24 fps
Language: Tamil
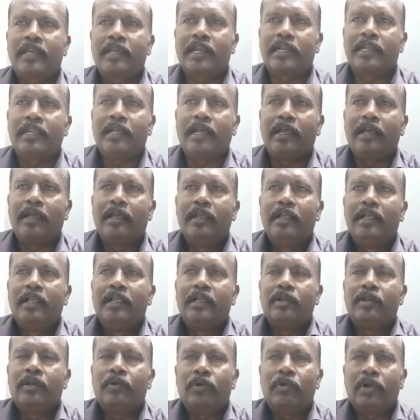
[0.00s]

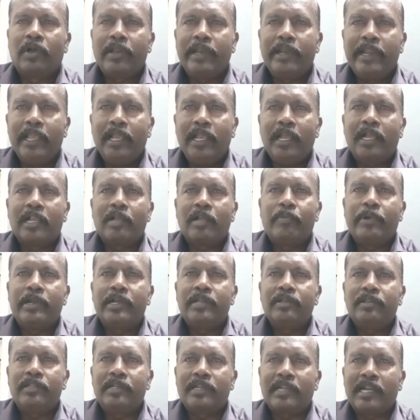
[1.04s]
கரெக்டாக உடனே அங்கே
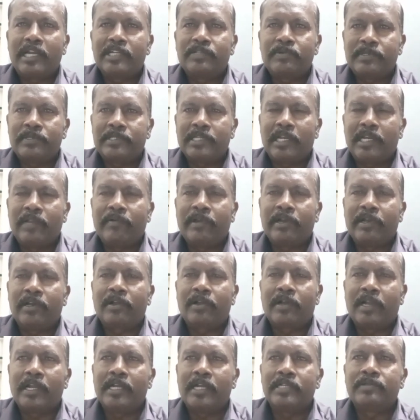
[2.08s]
போய்ட்டு வந்து ட்ரான்ஸ்ஃபர் சர்டிஃபிகேட்டோ
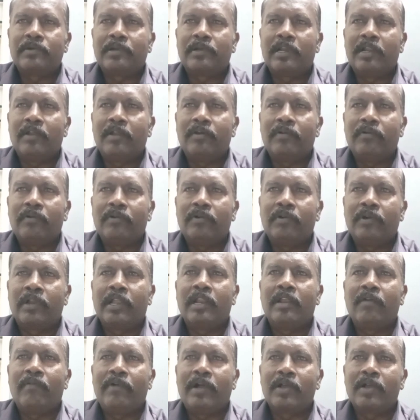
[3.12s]
கான்ட்ராக்ட் சர்டிஃபிகேட்லாம்
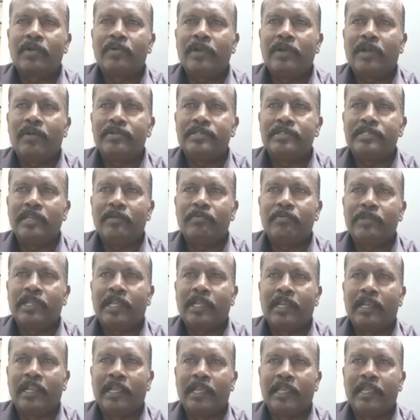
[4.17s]
உடனே வாங்கணும்னு அவசியம்
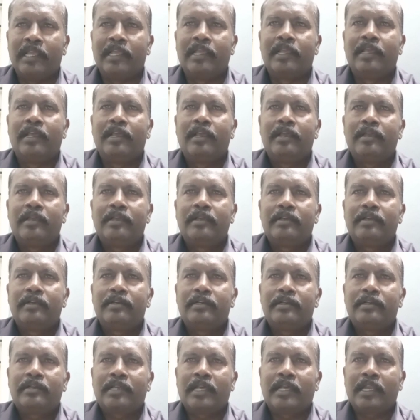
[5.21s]
இல்லை
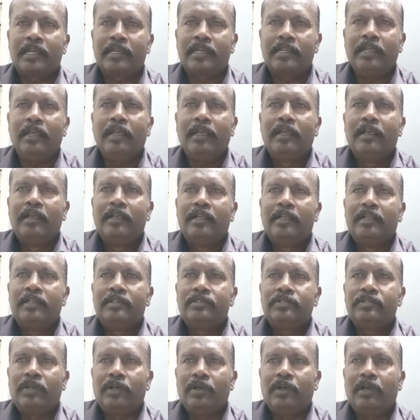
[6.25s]
கரெக்டாக
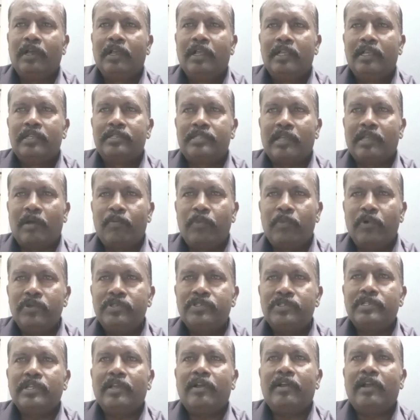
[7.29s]
ஸோ
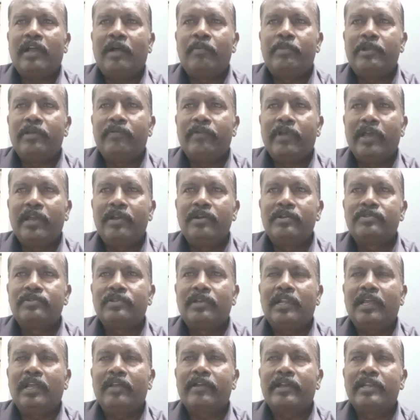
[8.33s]
சப்போஸ் அப்படி வேணும்னு
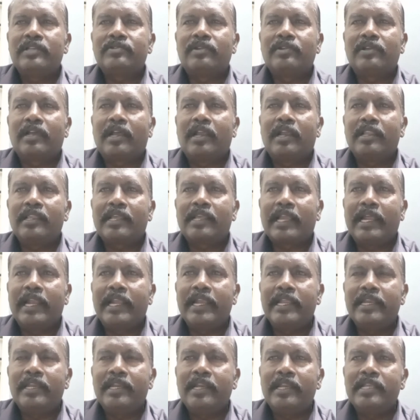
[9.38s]
சொன்னால் என்ன சொல்லியிருக்காங்கன்னா அந்த
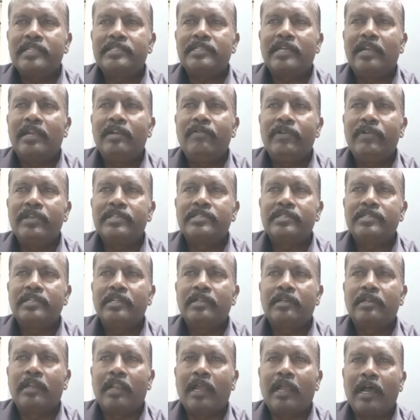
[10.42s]
கேண்டிடேட் இஸ்
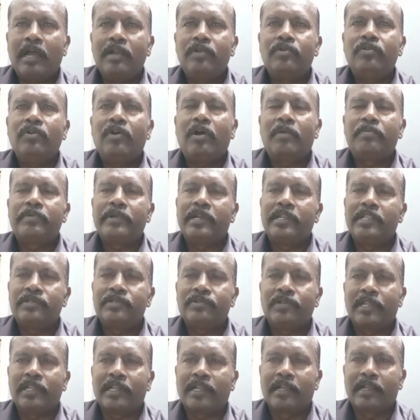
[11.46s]
அட்வைஸ்டு நாட் டு அப்டேட்
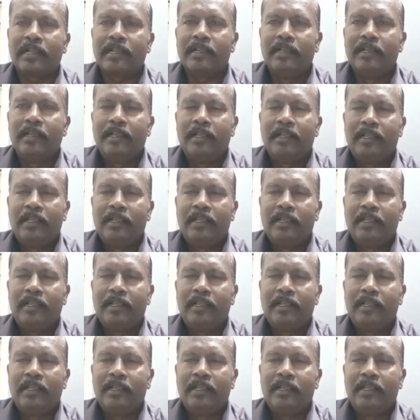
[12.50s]
தான் சொல்லியிருக்காங்க